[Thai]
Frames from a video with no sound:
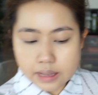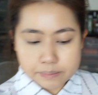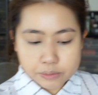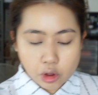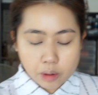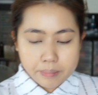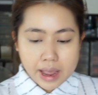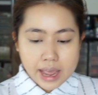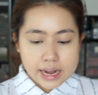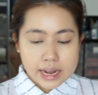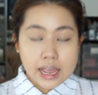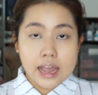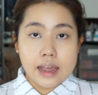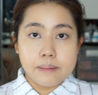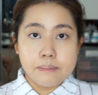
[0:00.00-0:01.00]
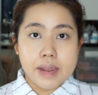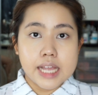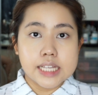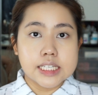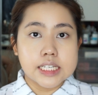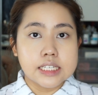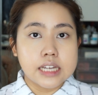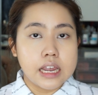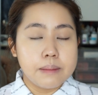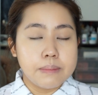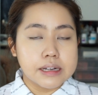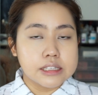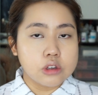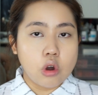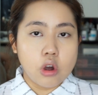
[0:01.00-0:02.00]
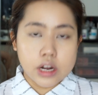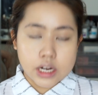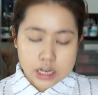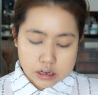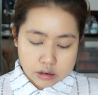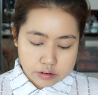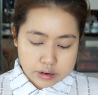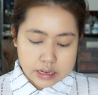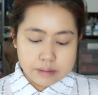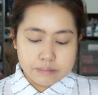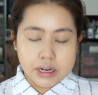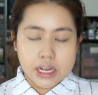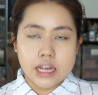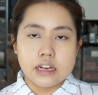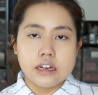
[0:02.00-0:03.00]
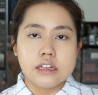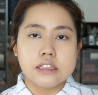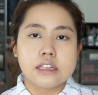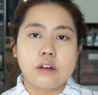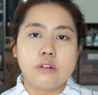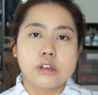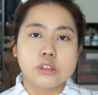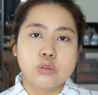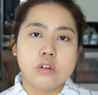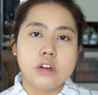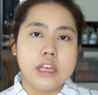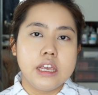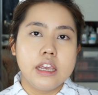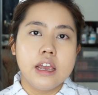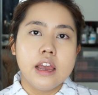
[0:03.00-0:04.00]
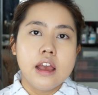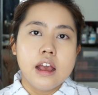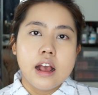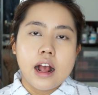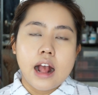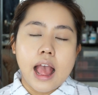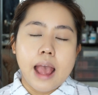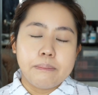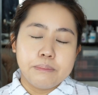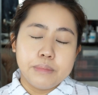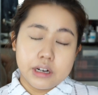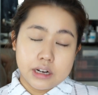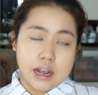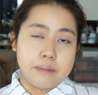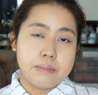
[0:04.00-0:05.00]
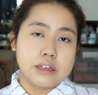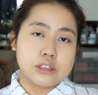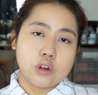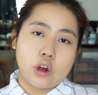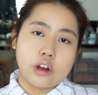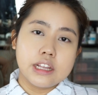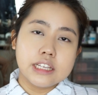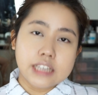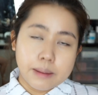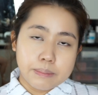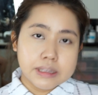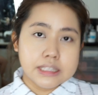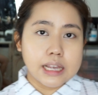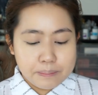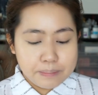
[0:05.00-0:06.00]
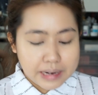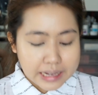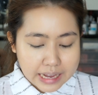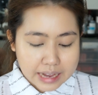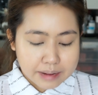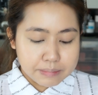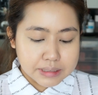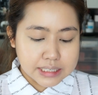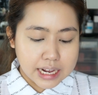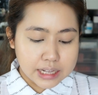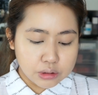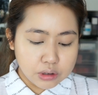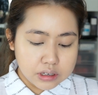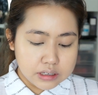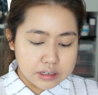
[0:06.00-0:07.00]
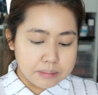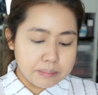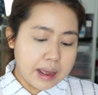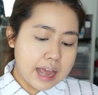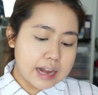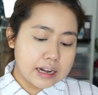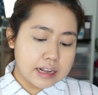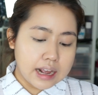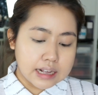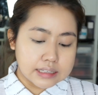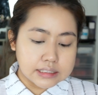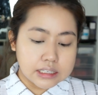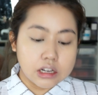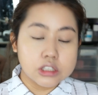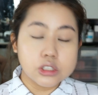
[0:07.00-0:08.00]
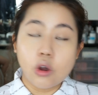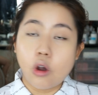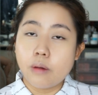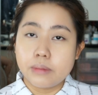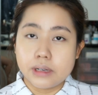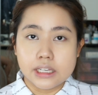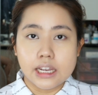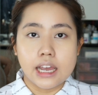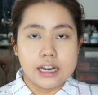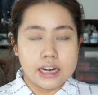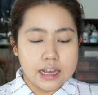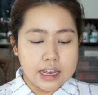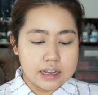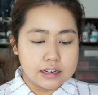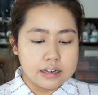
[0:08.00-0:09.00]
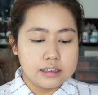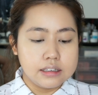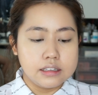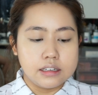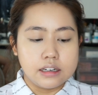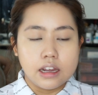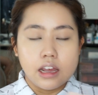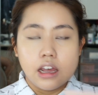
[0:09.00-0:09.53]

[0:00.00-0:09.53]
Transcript: เต็ปต่อมานะคะเมย์จะใช้บัชออนเนื้อครีมนะคะ เนื่องจากว่าช่วงนี้แอบเบื่อบัชออนที่ใช้ประจำเปลี่ยนมาใช้ตัวอื่นบ้างนะคะ ซึ่งก็ชอบเหมือนกันนะคะ ก็คือ